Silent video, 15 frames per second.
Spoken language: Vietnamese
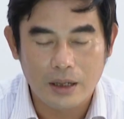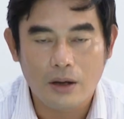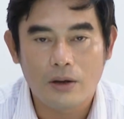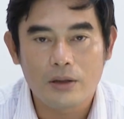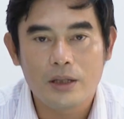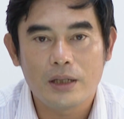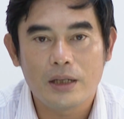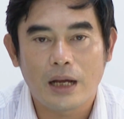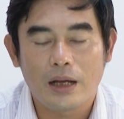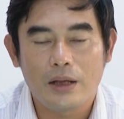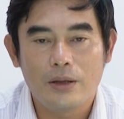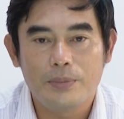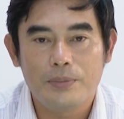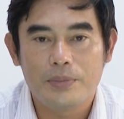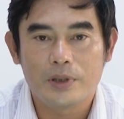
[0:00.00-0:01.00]
có chức
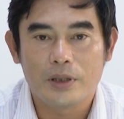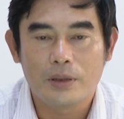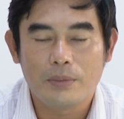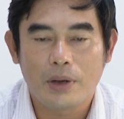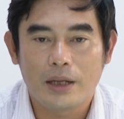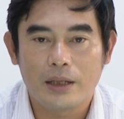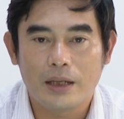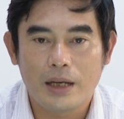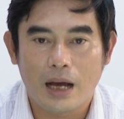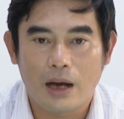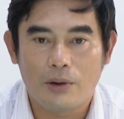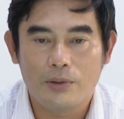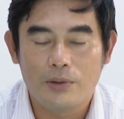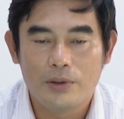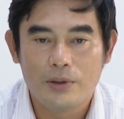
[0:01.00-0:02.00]
năng giúp trưởng ban chỉ
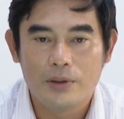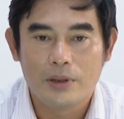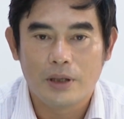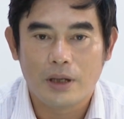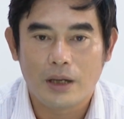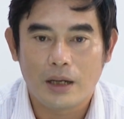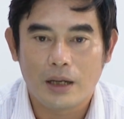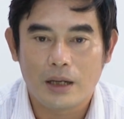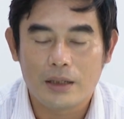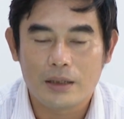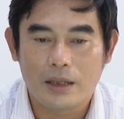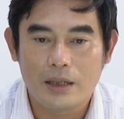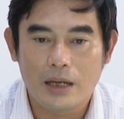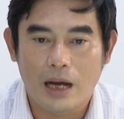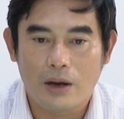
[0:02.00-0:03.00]
đạo
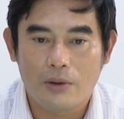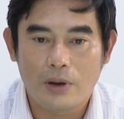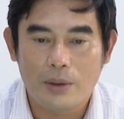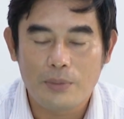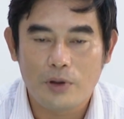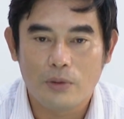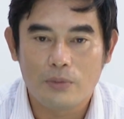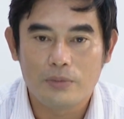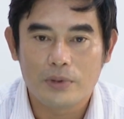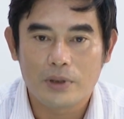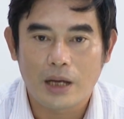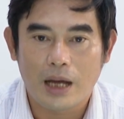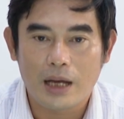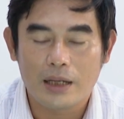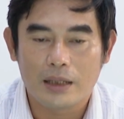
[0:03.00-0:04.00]
chỉ đạo áp dụng
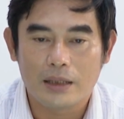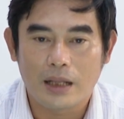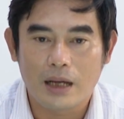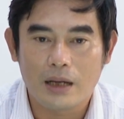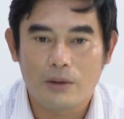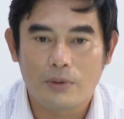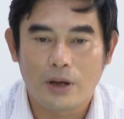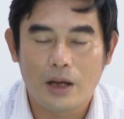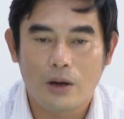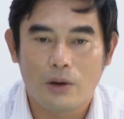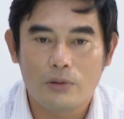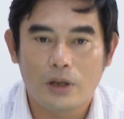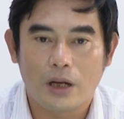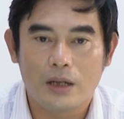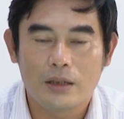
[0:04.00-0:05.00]
các nền tảng công nghệ
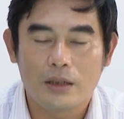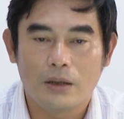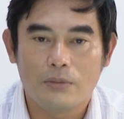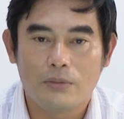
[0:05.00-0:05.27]
hỗ trợ